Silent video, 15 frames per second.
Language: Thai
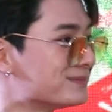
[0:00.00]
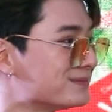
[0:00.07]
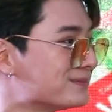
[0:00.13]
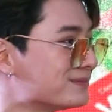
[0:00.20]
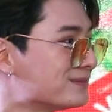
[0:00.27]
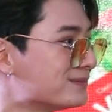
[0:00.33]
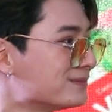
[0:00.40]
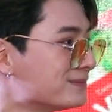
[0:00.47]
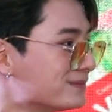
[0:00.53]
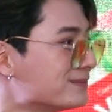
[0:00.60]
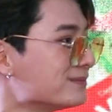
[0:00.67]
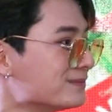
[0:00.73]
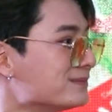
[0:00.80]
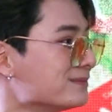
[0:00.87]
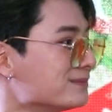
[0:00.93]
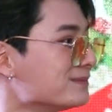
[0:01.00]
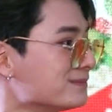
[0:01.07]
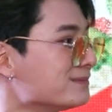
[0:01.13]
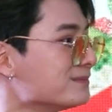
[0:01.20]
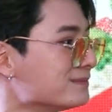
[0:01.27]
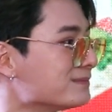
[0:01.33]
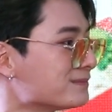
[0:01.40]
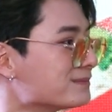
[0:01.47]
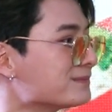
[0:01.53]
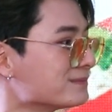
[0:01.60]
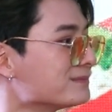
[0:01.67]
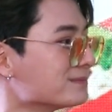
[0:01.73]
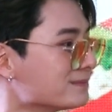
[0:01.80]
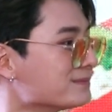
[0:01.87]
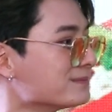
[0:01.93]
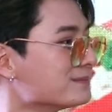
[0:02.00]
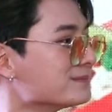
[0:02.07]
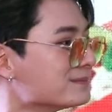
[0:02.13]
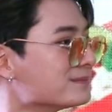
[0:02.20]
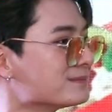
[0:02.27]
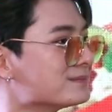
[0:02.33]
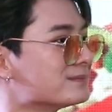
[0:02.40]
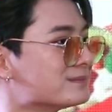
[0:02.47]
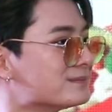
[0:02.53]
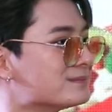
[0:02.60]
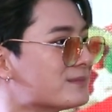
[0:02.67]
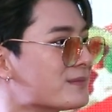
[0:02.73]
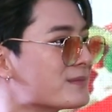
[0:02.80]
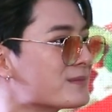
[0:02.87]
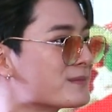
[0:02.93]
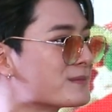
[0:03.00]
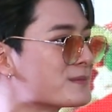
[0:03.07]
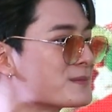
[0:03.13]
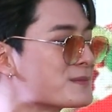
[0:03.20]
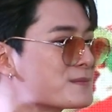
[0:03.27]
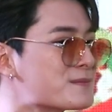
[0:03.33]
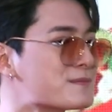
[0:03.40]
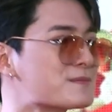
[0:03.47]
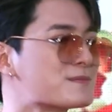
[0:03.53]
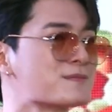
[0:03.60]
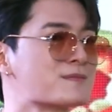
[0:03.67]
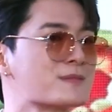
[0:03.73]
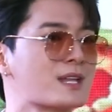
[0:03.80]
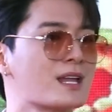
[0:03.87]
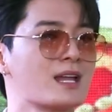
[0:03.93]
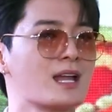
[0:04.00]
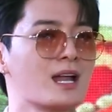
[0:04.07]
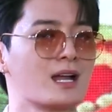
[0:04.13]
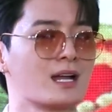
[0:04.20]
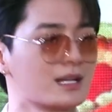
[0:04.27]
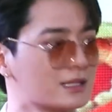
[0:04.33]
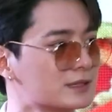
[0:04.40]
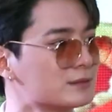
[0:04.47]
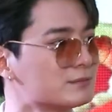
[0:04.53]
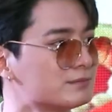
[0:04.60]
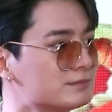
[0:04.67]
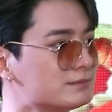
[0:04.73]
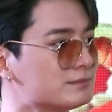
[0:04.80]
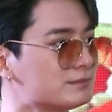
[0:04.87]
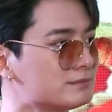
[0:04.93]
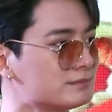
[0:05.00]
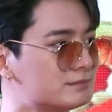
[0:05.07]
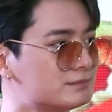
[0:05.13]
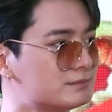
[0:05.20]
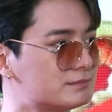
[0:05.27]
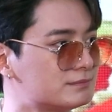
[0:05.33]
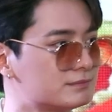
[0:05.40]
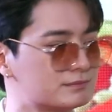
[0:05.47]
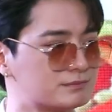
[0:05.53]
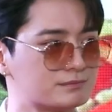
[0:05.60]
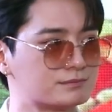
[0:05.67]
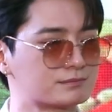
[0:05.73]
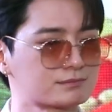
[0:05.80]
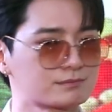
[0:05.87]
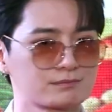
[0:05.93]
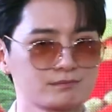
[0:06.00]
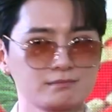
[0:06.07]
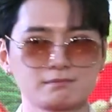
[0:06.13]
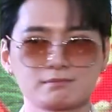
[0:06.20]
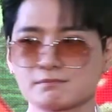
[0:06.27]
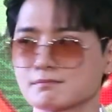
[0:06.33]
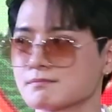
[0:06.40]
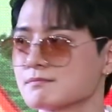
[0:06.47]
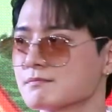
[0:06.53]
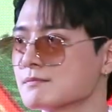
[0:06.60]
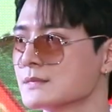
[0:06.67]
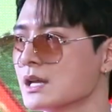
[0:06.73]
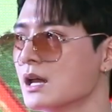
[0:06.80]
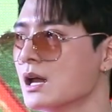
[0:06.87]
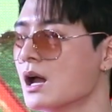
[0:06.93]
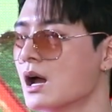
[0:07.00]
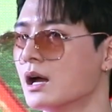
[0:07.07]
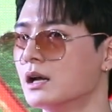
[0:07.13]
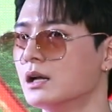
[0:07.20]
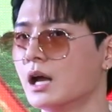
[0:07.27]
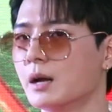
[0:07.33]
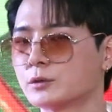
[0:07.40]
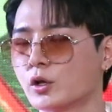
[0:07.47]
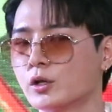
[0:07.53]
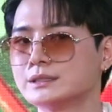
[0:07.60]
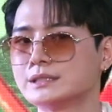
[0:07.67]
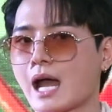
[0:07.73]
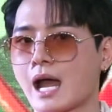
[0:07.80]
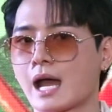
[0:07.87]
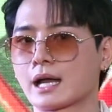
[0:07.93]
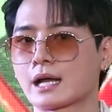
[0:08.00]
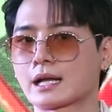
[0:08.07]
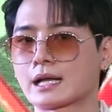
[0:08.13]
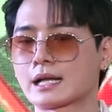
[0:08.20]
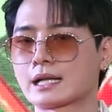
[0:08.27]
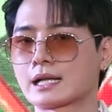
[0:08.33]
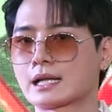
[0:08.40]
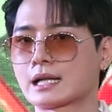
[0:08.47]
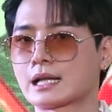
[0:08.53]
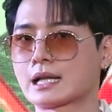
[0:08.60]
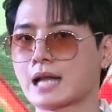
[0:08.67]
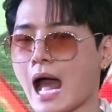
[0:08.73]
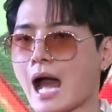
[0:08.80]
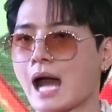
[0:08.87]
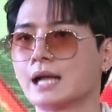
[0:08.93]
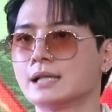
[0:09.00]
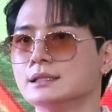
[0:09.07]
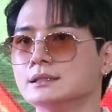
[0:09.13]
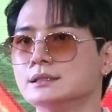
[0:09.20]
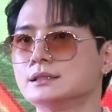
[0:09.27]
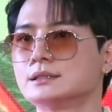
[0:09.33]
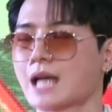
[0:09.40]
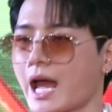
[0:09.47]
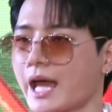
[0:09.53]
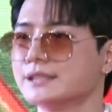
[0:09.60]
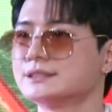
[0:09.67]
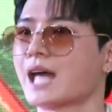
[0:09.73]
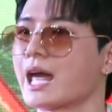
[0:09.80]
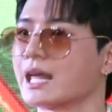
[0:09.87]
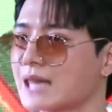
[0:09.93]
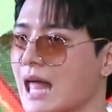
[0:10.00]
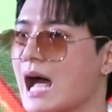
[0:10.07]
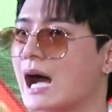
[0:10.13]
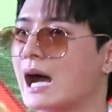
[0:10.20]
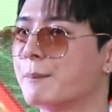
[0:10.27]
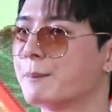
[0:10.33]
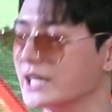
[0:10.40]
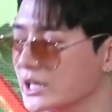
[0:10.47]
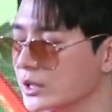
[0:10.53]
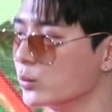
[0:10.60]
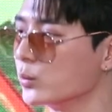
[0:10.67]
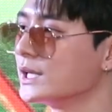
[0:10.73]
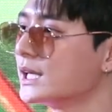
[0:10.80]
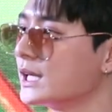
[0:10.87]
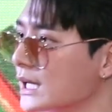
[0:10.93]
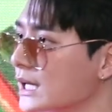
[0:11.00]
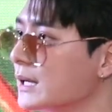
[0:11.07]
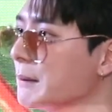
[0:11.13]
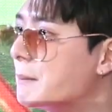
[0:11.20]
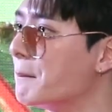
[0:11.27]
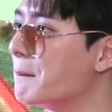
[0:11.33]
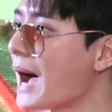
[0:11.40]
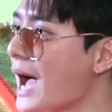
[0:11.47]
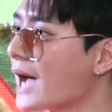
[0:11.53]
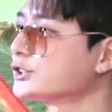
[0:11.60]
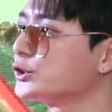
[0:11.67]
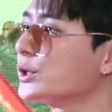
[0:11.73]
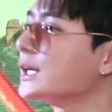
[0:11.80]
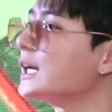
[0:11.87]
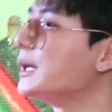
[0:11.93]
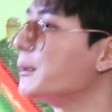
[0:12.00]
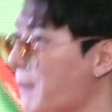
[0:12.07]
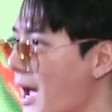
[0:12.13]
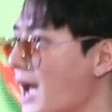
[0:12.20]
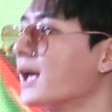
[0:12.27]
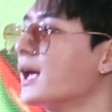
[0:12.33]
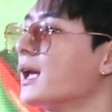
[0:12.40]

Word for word: กี้เ่อกี้บอกวาตาตาเนี่ยถ้ามันเมันเกิดอะไรขึ้นกับตัวน้ก่อนหนิ่มต้นอนเออตาที่มีปัญหาเริ่มต้นจากการใช้สายตาผิดวิธีมากจนเกินไป